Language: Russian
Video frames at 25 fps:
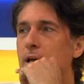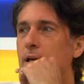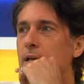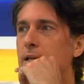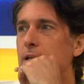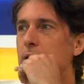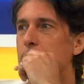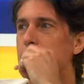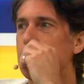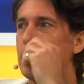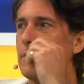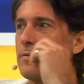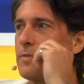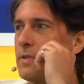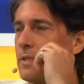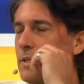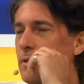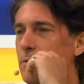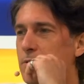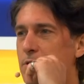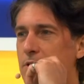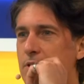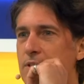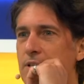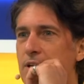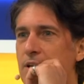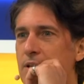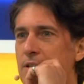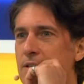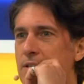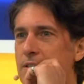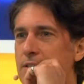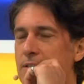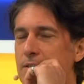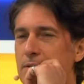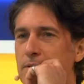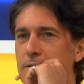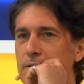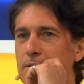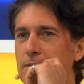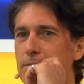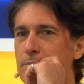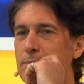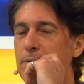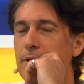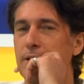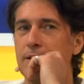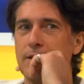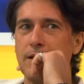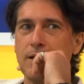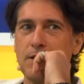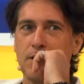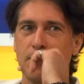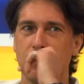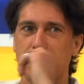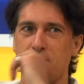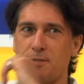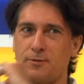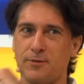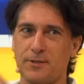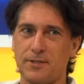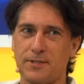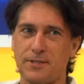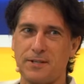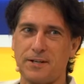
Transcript: и мне всегда очень нравилась передача называлась